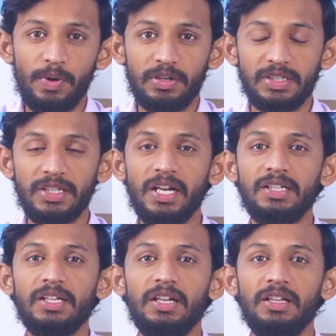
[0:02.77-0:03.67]
పాటు సీనియర్
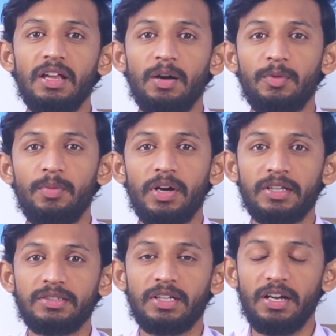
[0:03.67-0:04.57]
జర్నలిస్ట్ దామ బాలా
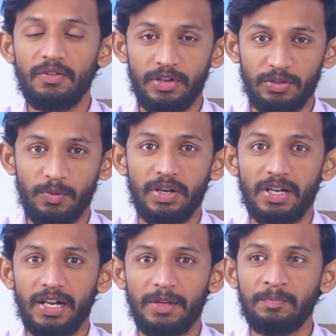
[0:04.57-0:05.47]
సర్నర్ వారితో
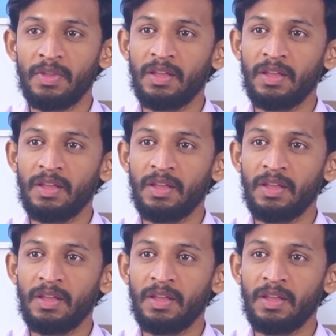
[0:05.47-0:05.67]
మాట్లాడదాం